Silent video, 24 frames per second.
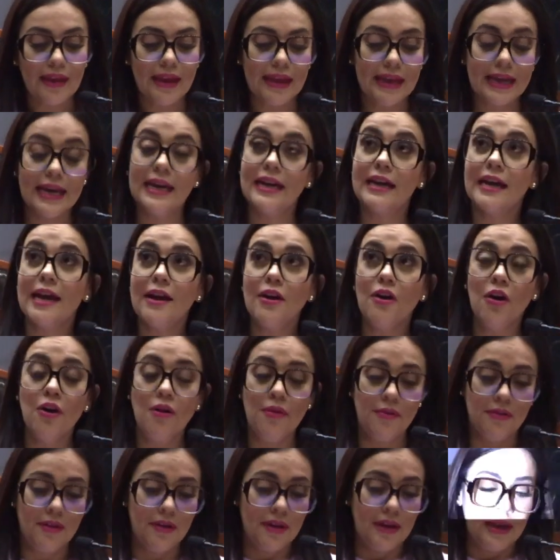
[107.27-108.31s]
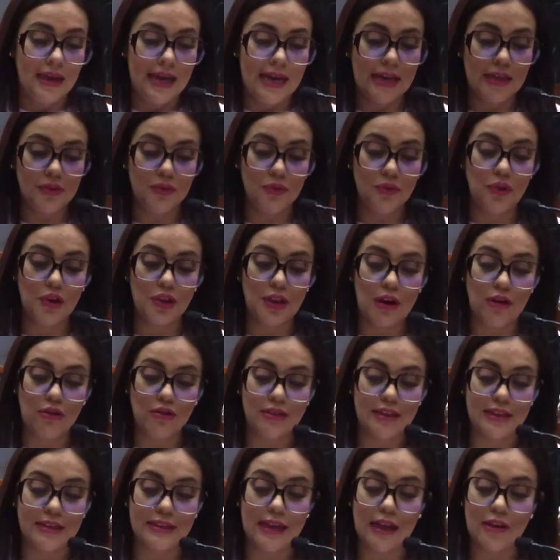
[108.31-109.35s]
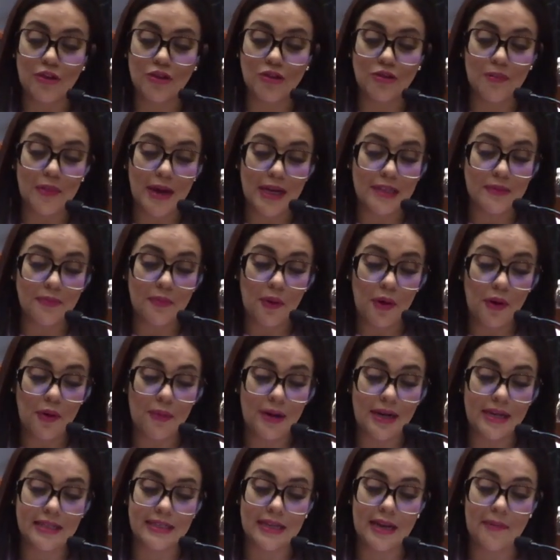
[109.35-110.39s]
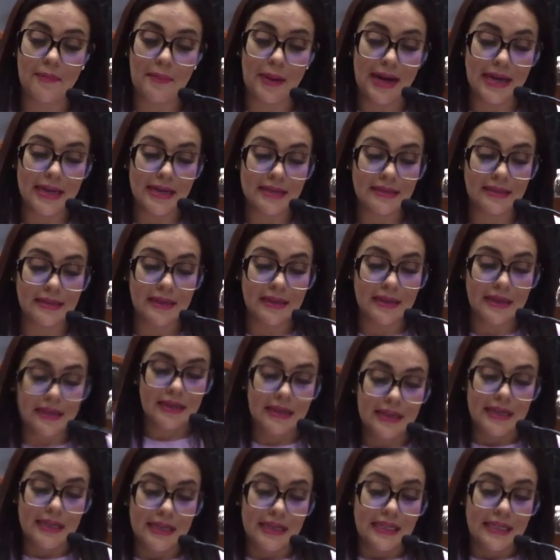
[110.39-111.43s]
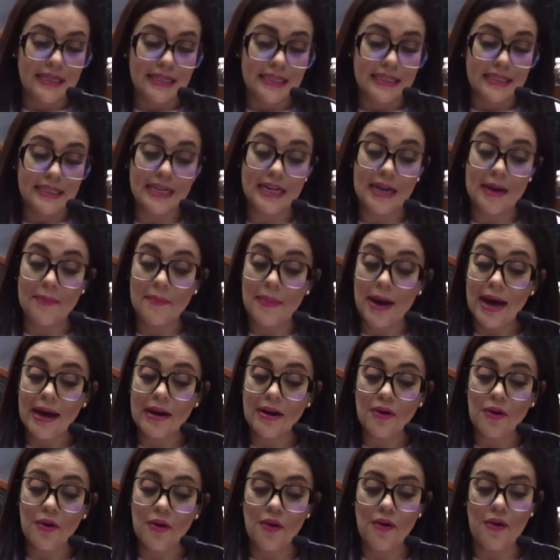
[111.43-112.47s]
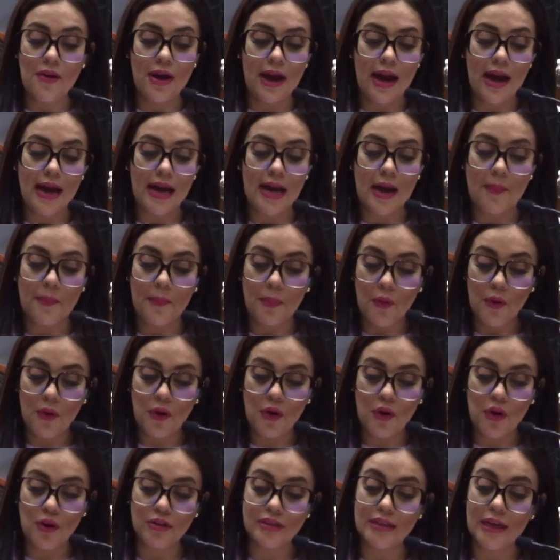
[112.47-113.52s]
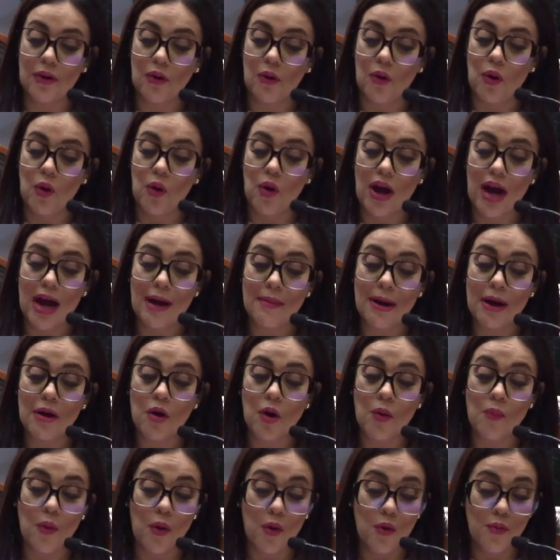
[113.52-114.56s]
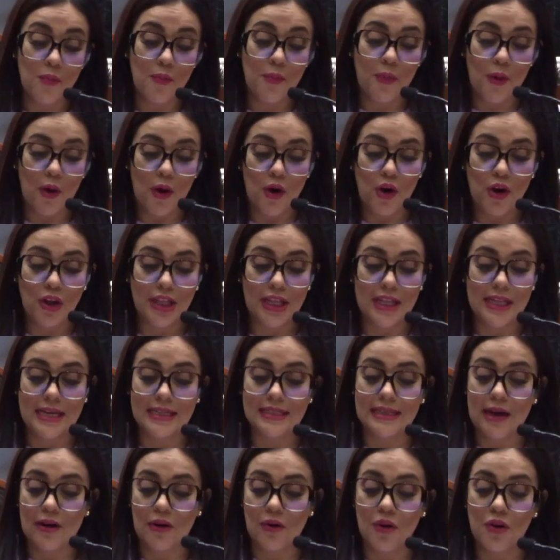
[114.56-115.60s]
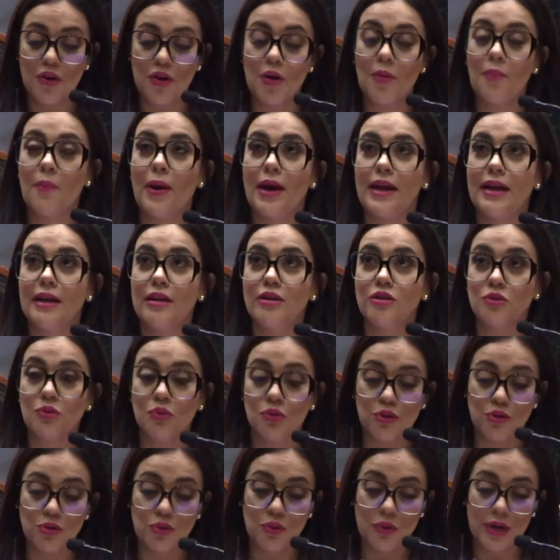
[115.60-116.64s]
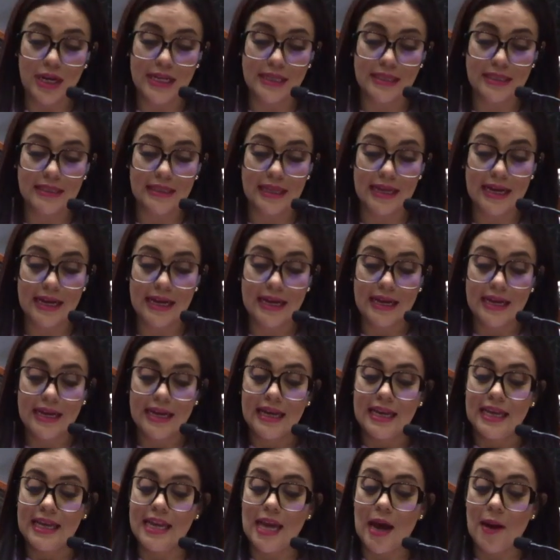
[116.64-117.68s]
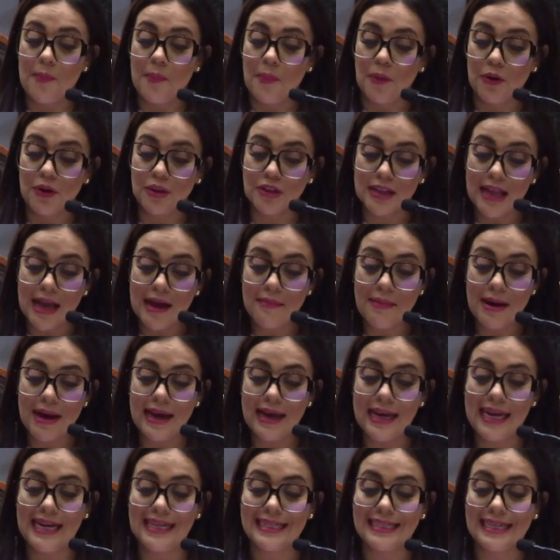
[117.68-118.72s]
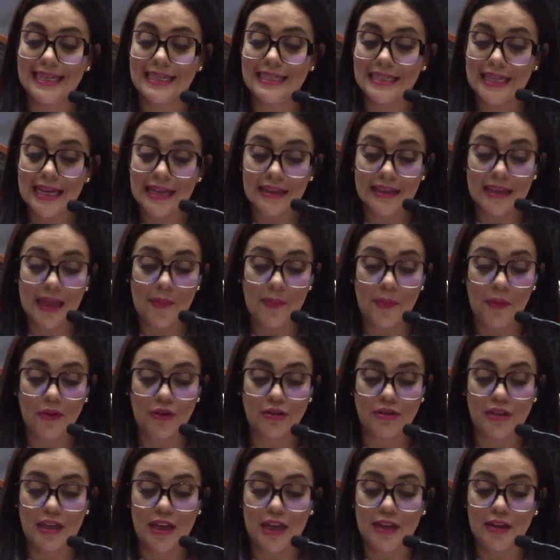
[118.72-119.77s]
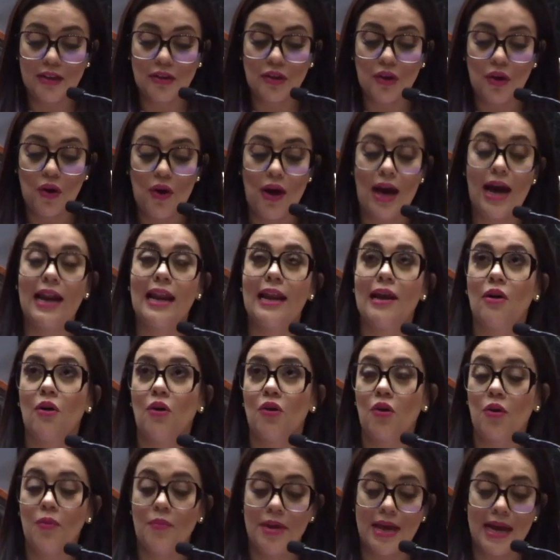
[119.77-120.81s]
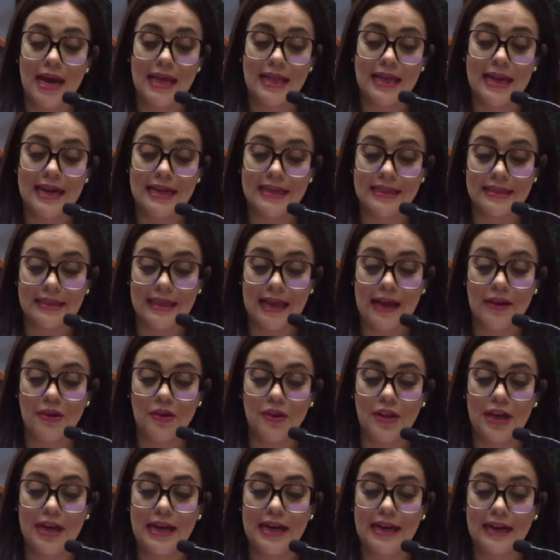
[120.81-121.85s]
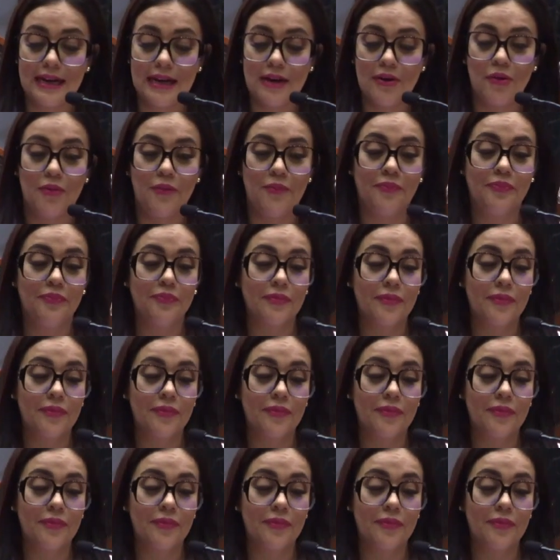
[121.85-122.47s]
Guerrero es uno de los estados más pobres del país sin embargo, Acapulco se colocaba como un polo de desarrollo para el sur-sureste y aportaba el 60% a la economía del estado de Guerrero.